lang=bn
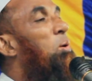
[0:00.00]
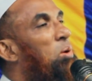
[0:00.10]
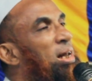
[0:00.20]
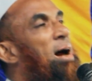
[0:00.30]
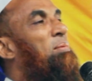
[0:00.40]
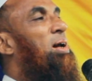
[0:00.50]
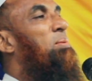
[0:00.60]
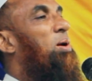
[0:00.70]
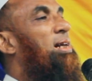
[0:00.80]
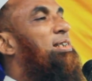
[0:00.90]
উনি আমারে
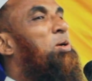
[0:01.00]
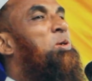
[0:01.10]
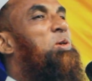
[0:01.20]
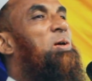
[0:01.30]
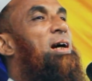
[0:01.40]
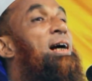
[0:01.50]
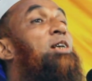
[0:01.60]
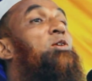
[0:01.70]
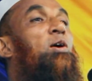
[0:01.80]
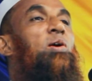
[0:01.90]
বলেন যে হুজুর
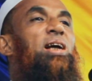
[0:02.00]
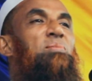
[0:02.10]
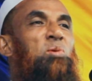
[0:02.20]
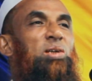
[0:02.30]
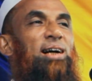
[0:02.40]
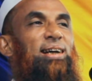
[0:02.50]
যখন এই মোটা